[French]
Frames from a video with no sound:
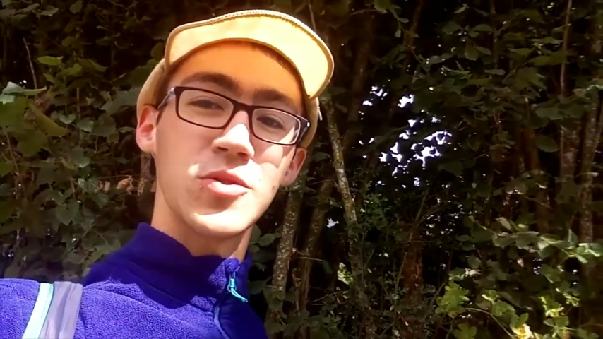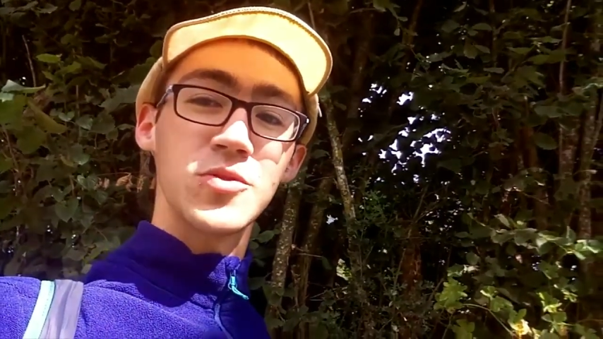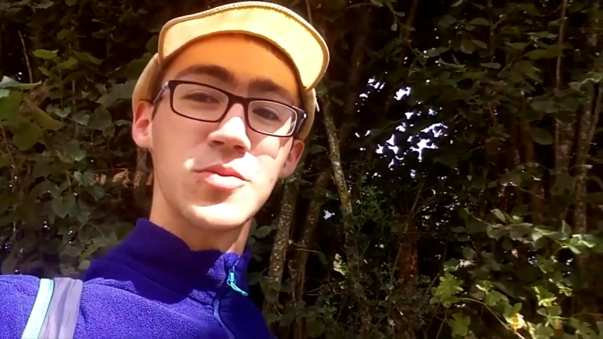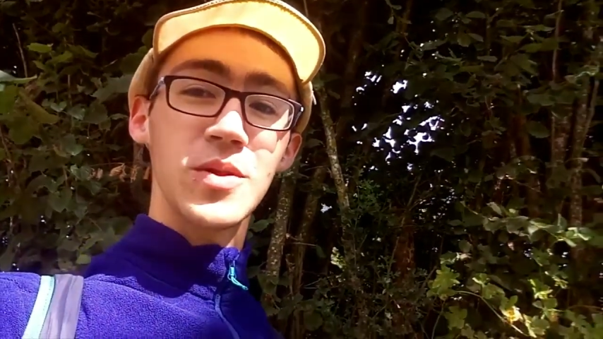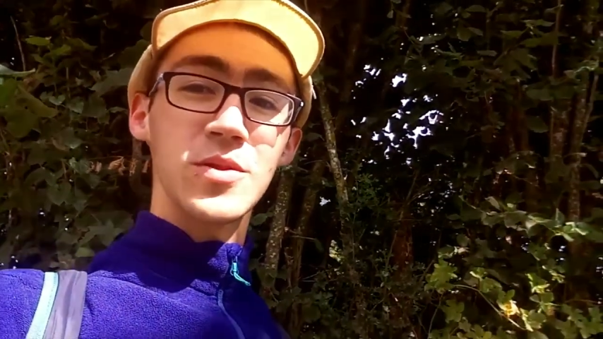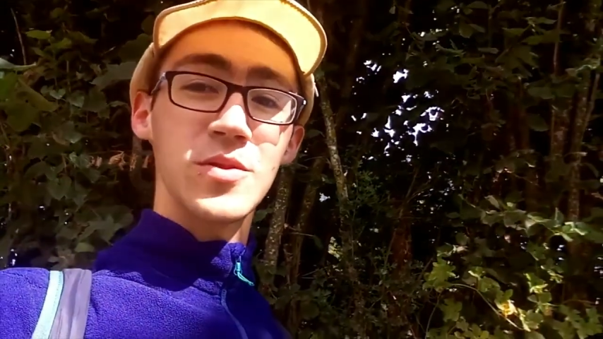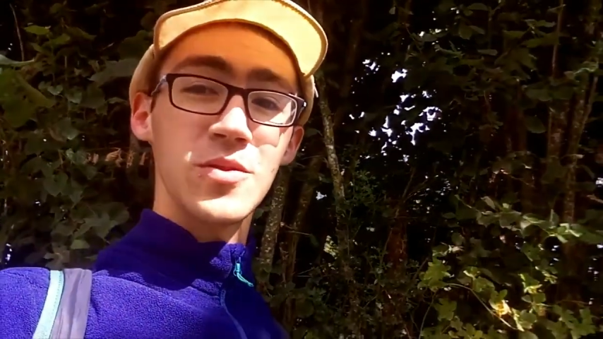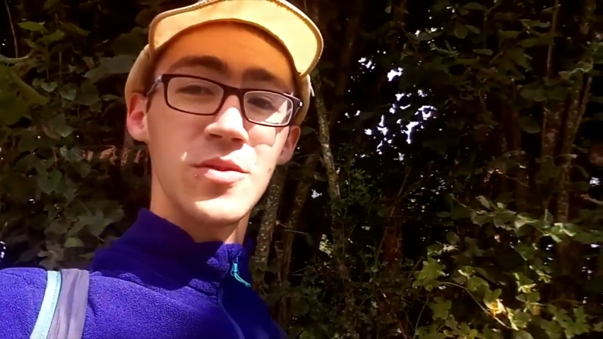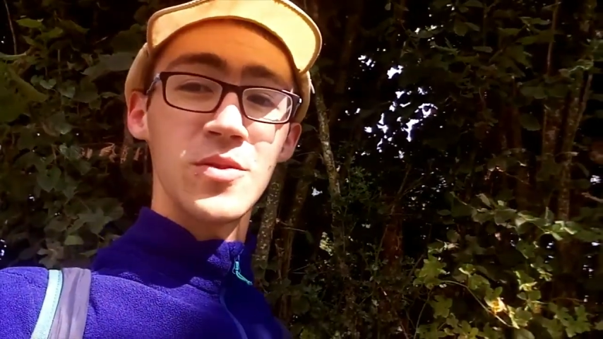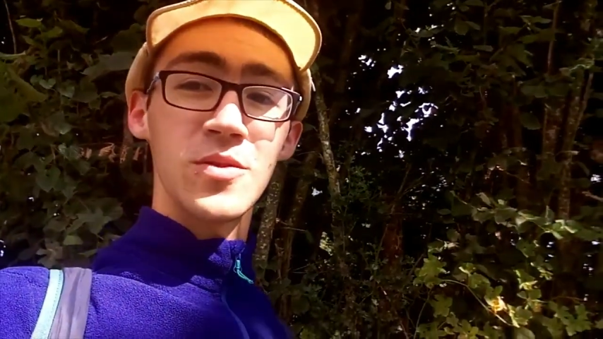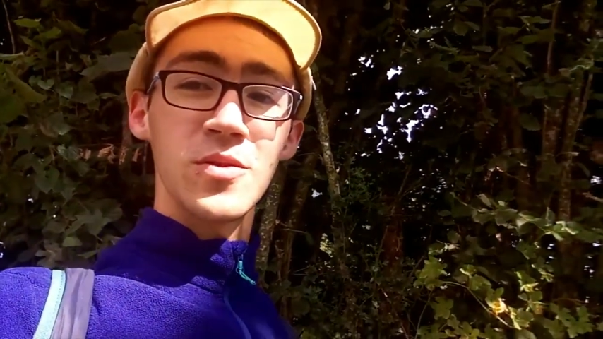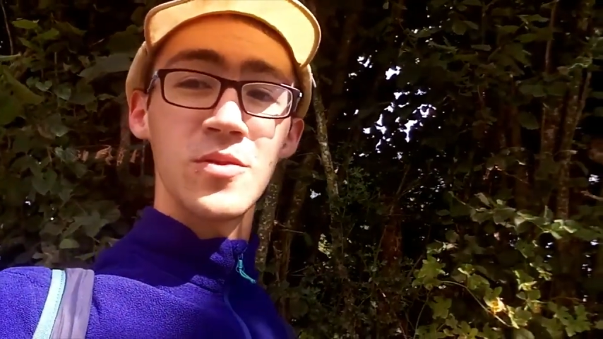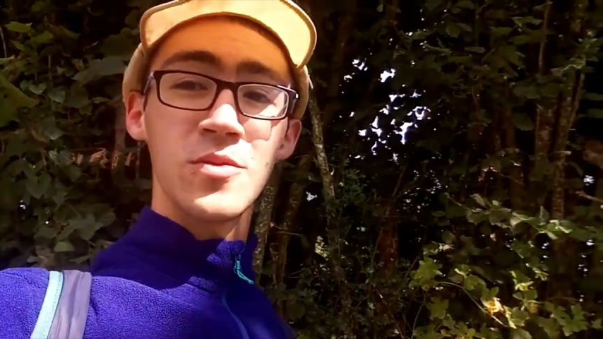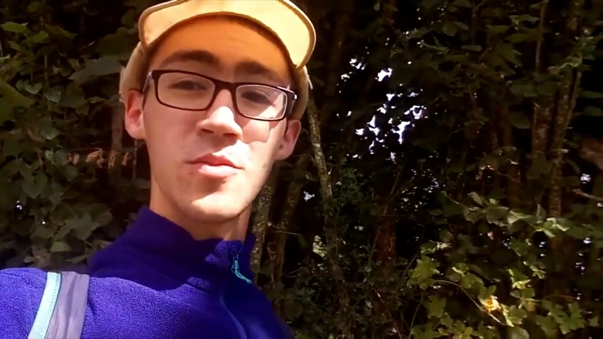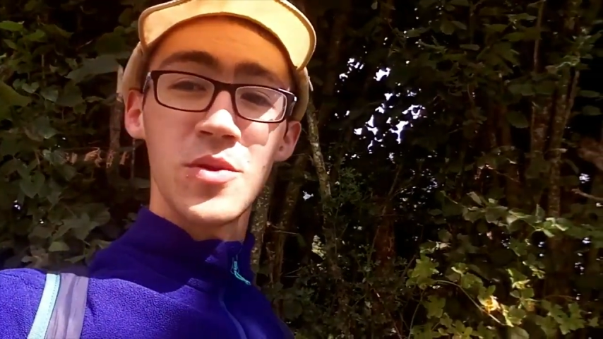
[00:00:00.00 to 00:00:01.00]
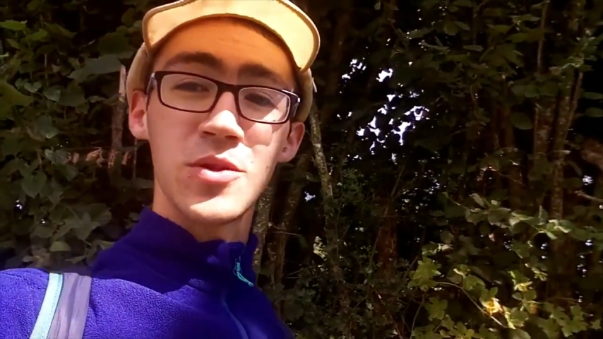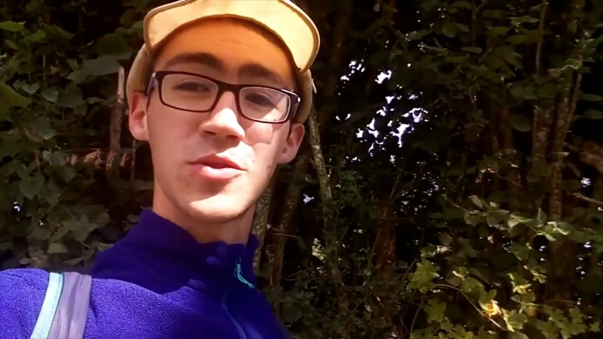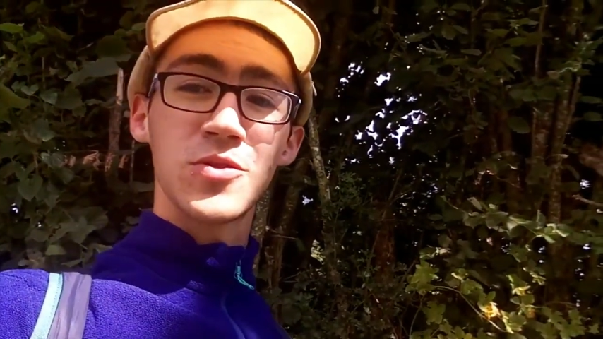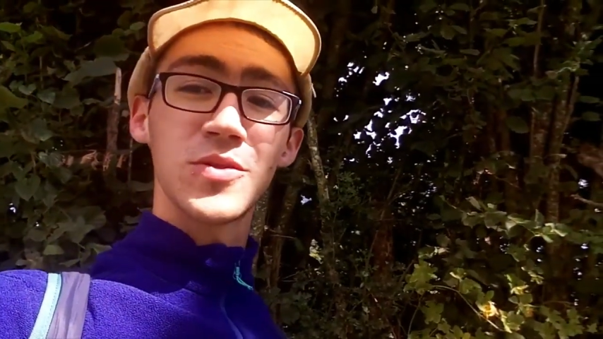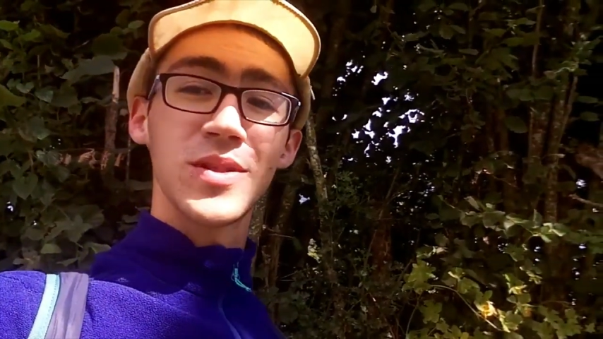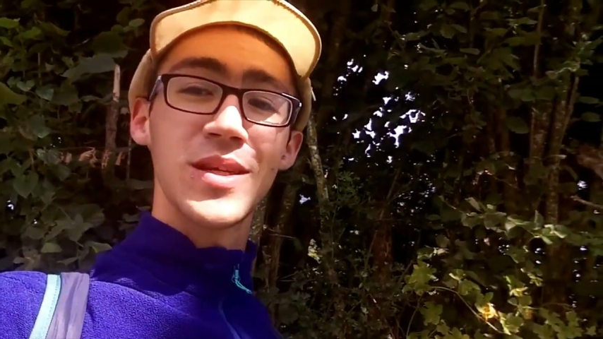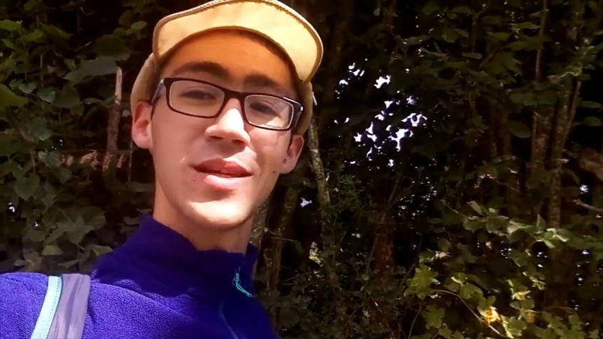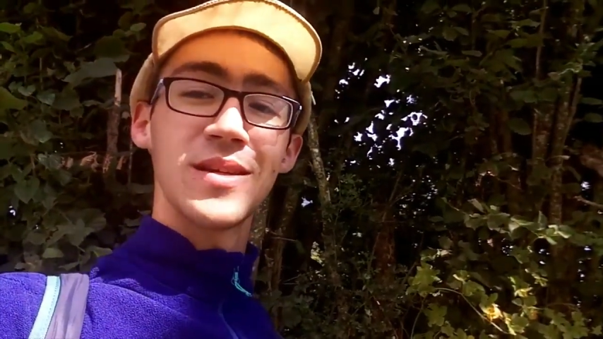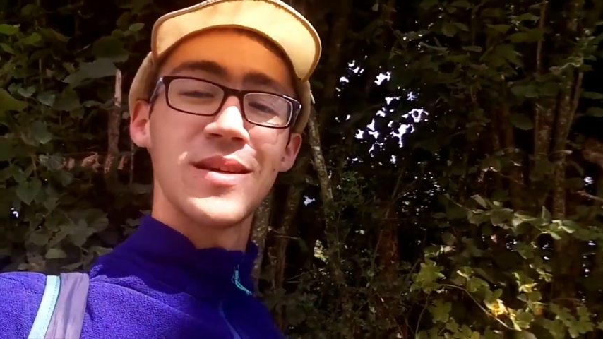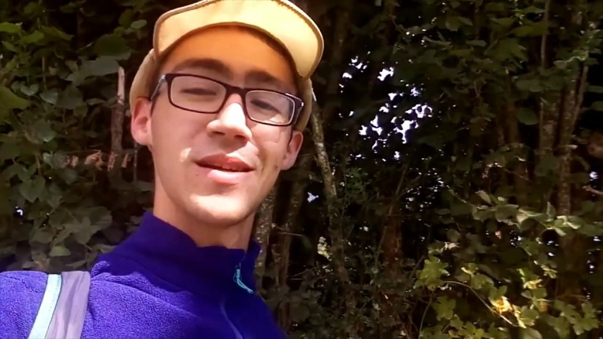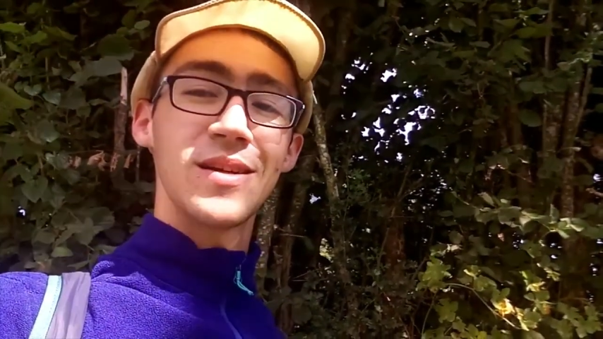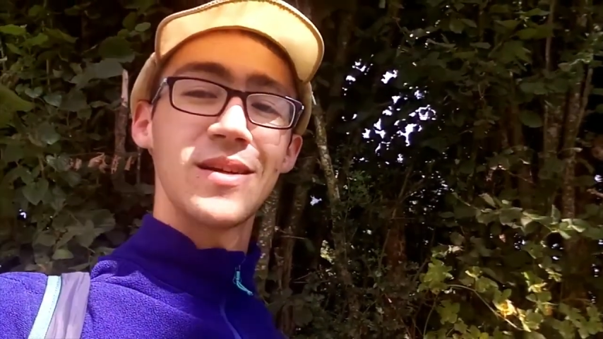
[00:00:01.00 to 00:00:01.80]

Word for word: je vous souhaite une bonne journée.